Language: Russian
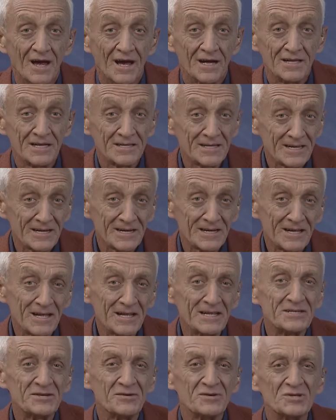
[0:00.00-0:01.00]
На
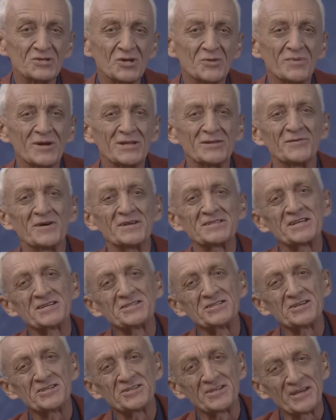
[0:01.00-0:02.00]
телеканале
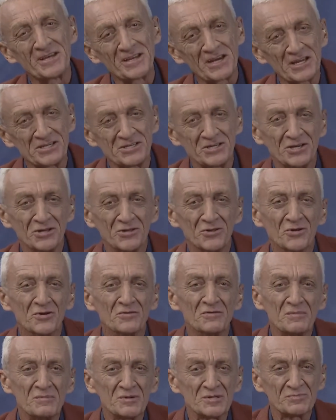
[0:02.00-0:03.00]
«Севастополь-24» очередной
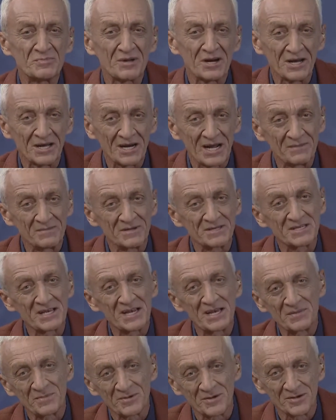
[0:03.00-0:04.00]
выпуск программы
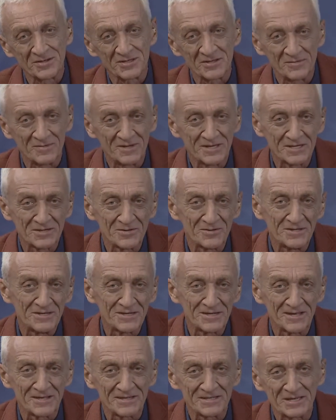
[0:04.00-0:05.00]
«За и против». Меня зовут
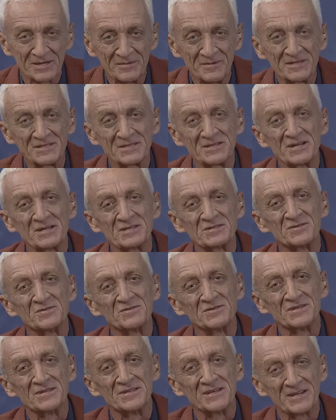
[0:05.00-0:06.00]
Николай Сергеев.
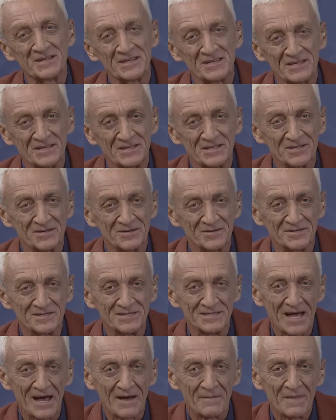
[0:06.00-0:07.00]
Здравствуйте, дорогие
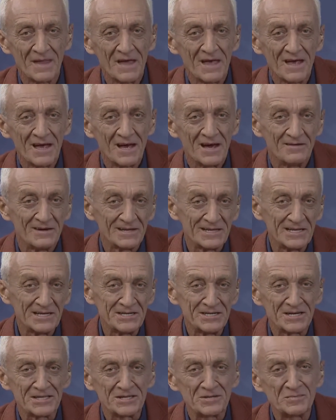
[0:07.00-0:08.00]
друзья. В
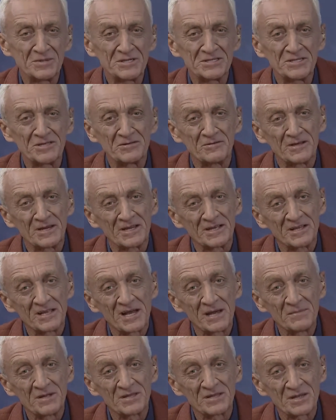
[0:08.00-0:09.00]
отличие от обычного
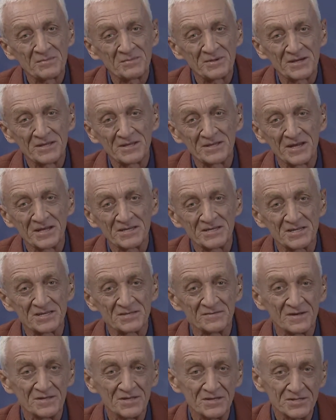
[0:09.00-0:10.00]
регламента передачи,
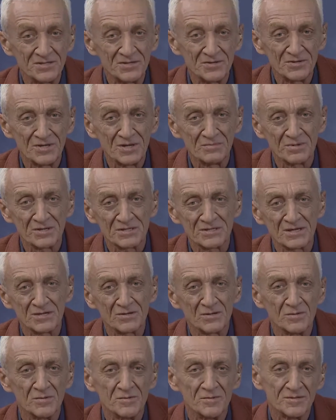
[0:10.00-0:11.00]
звонить сегодня по
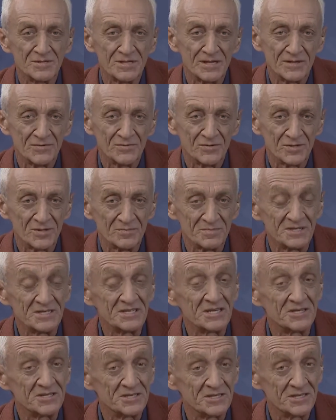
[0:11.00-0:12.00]
знакомому телефону
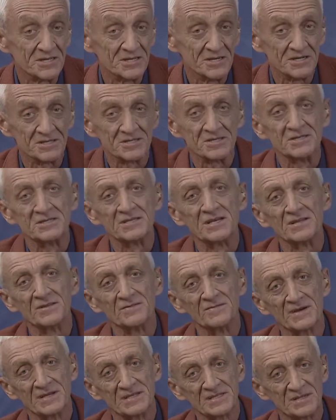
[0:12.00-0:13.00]
54
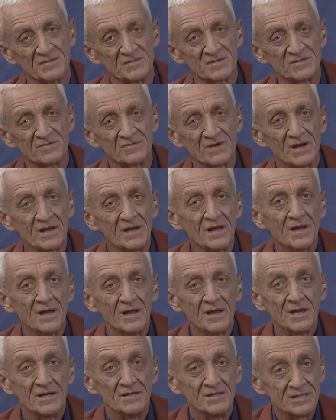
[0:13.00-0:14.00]
62 72
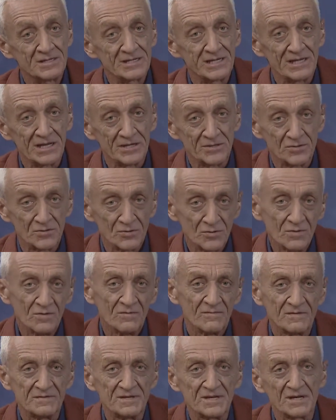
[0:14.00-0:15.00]
не следует. Ну,
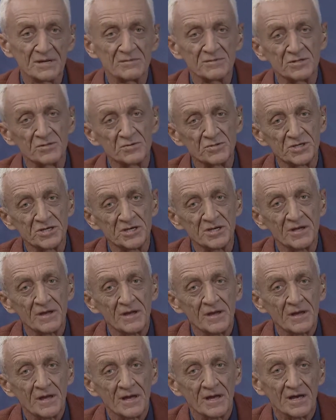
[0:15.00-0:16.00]
во всяком случае,
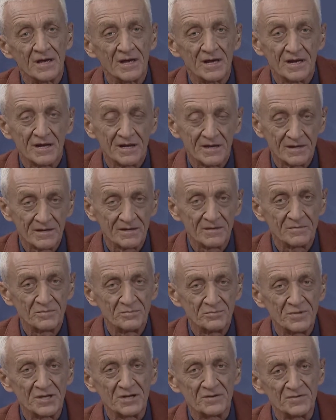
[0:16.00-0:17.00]
э,
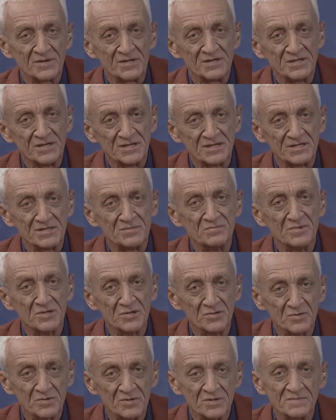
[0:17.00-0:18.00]
первые 10 минут.